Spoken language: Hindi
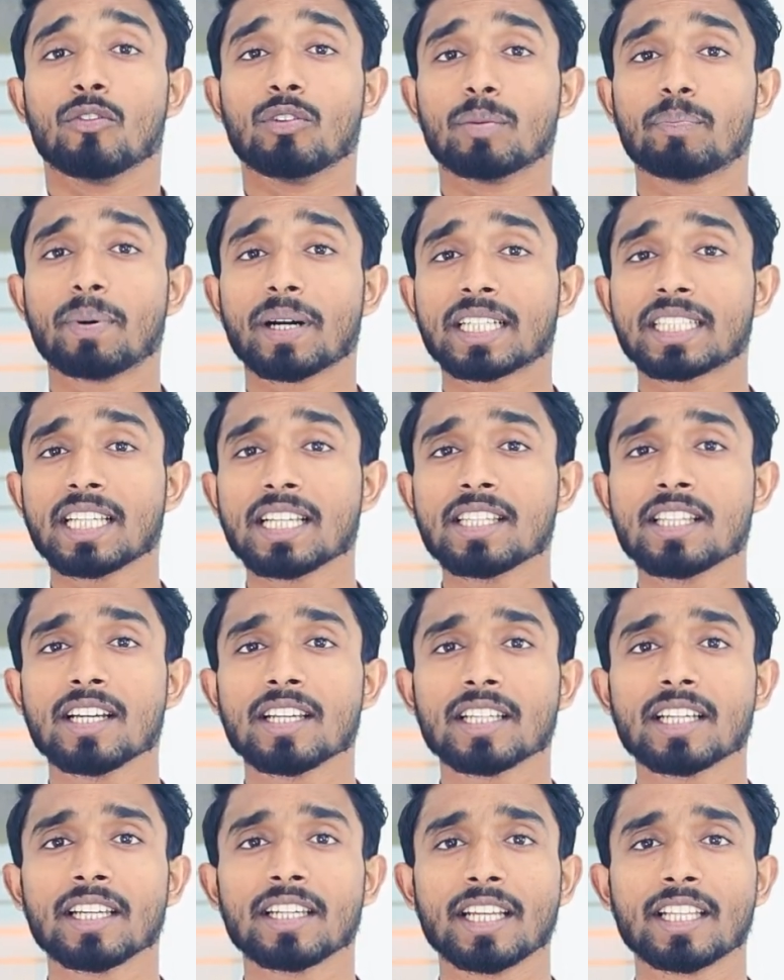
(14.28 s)
विपक्षी
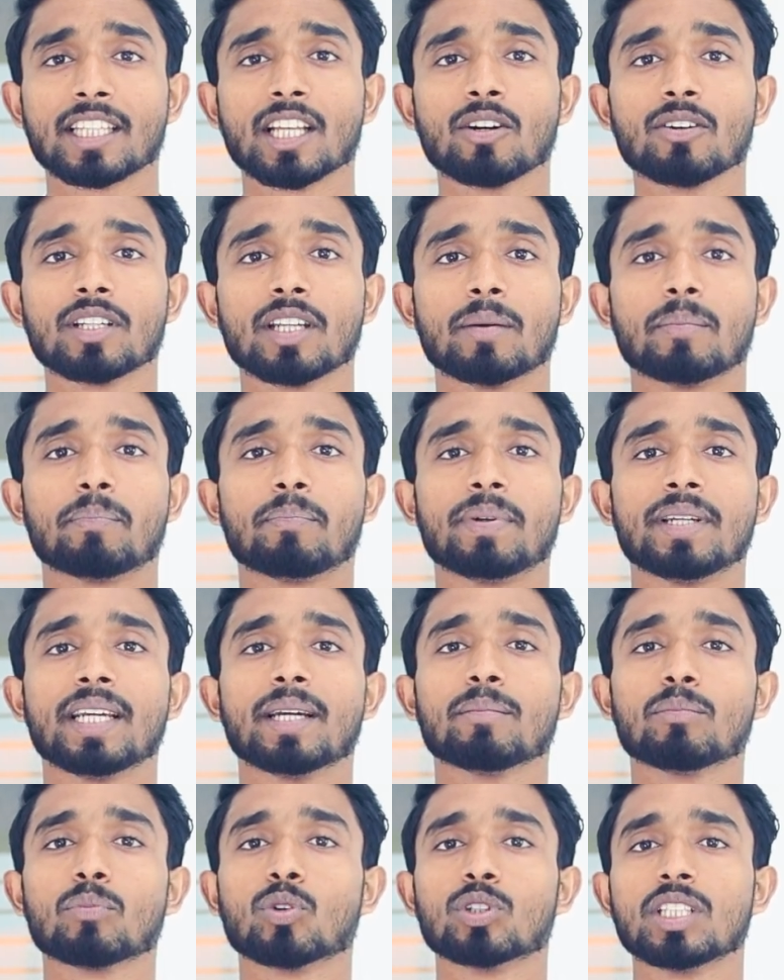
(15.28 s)
दल के नेताओं ने
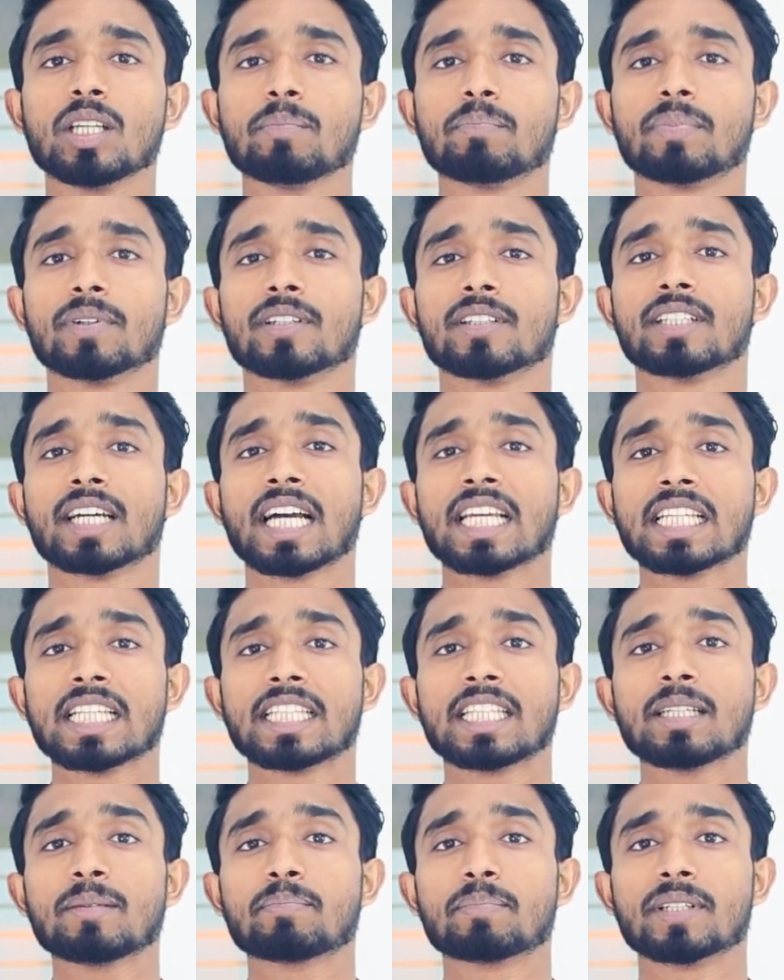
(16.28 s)
पीएम मोदी पर
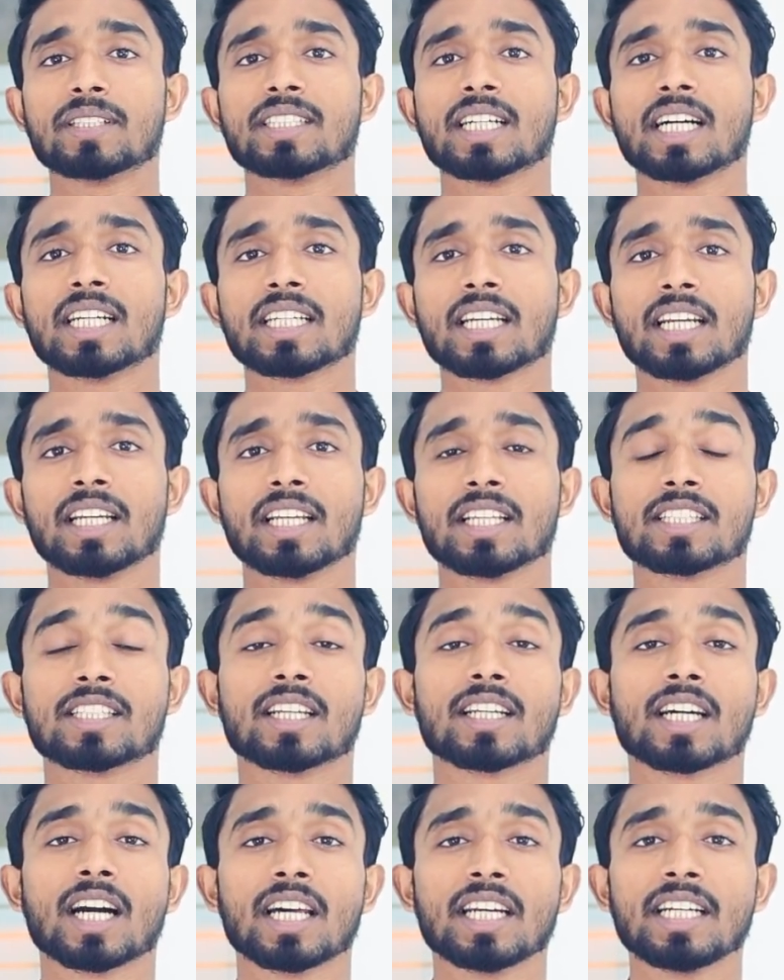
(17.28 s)
राजनीतिक प्रचार के लिए
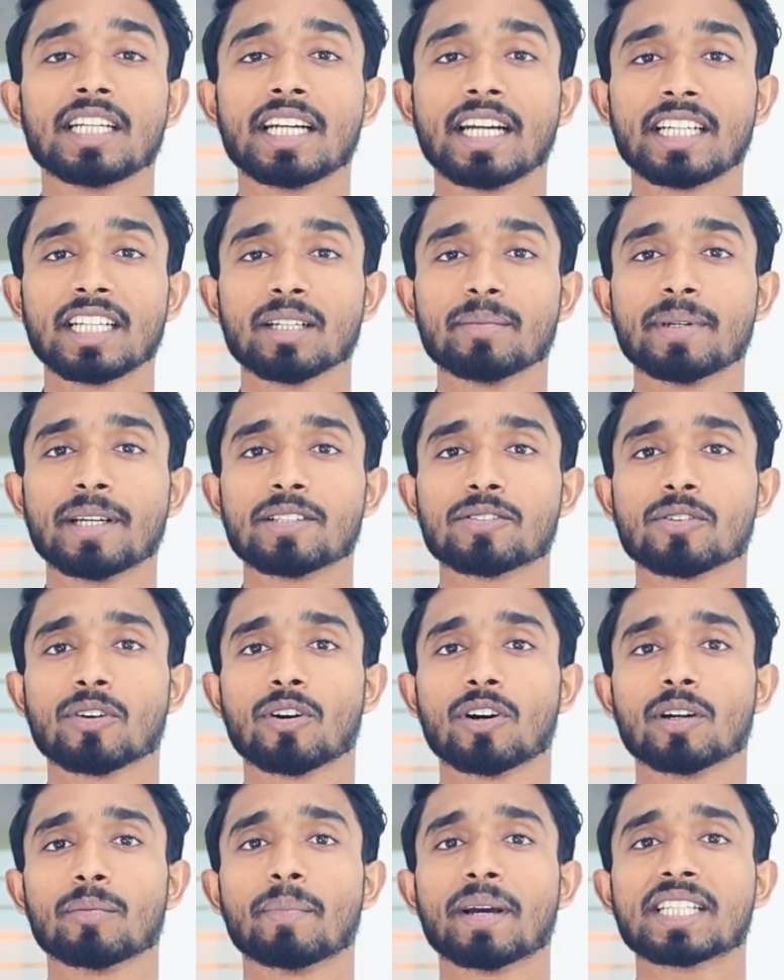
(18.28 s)
सरकारी डेटाबेस
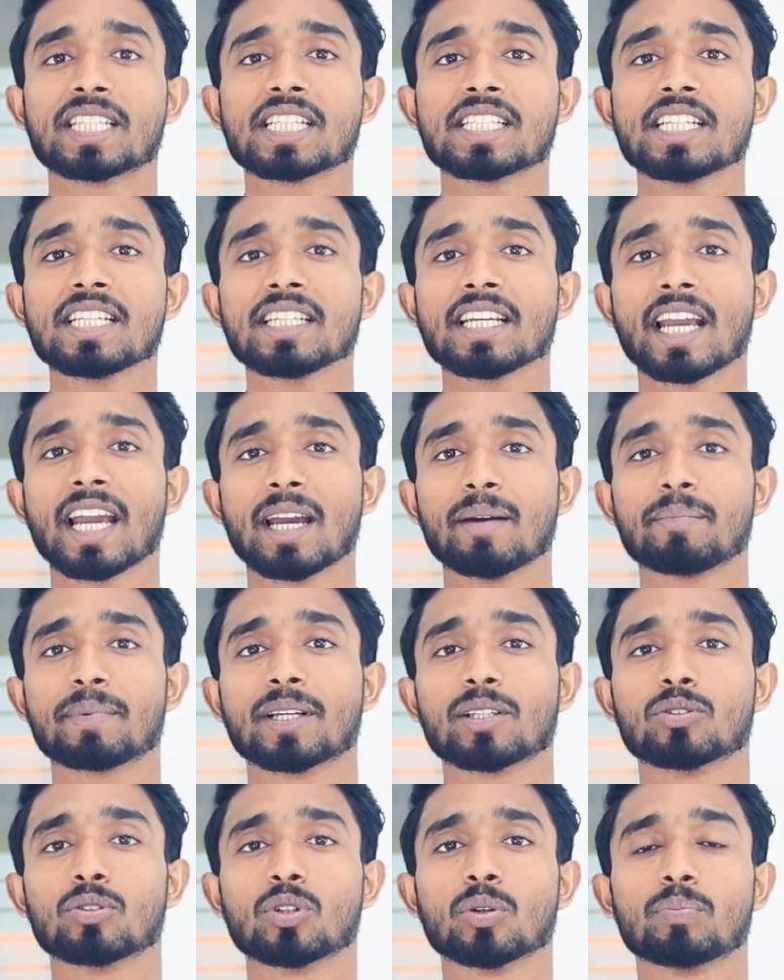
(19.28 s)
और मैसेजिंग ऐप
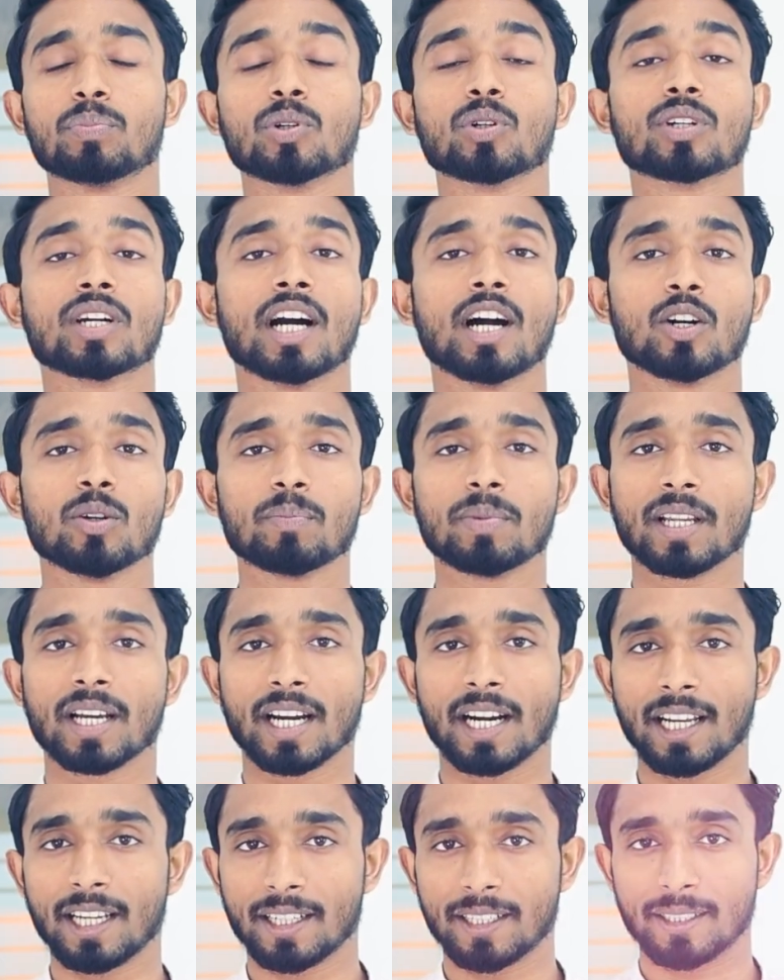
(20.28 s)
के दुरुपयोग का आरोप
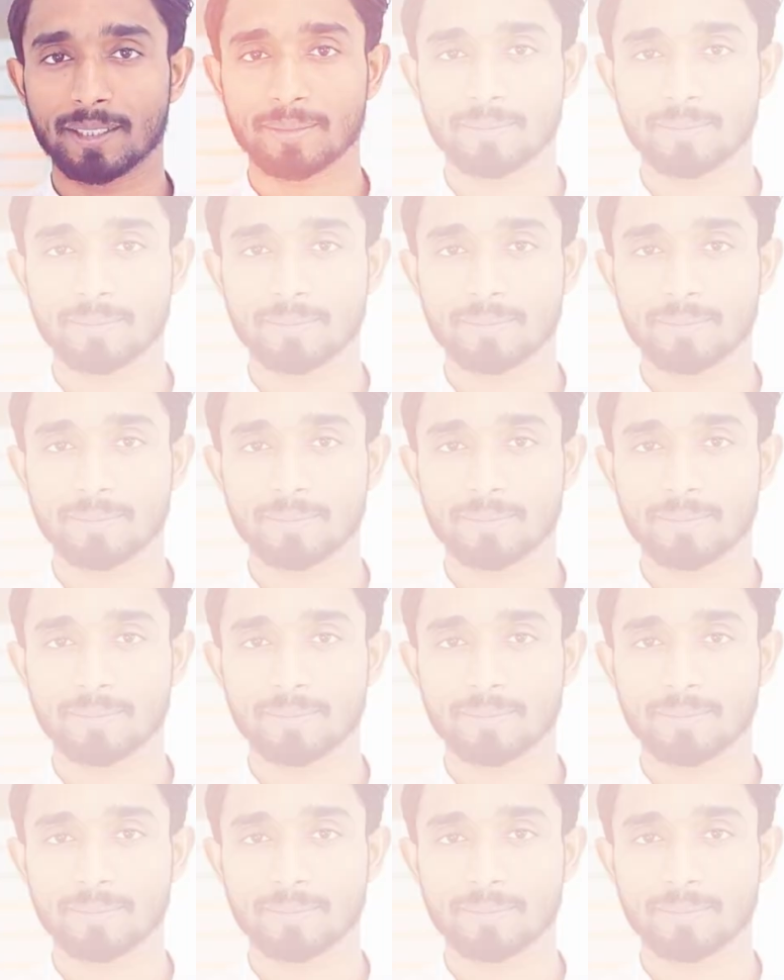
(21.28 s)
लगाया है